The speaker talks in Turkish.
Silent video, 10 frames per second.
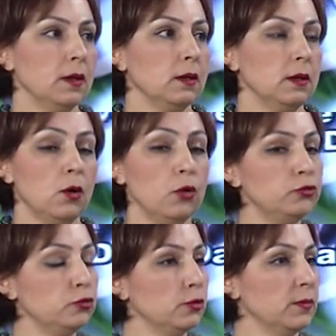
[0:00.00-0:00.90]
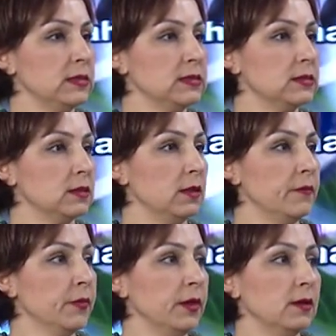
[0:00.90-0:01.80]
e, oturması,
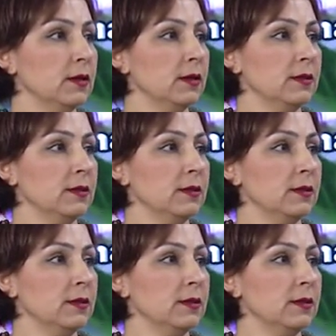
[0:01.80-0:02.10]
ee,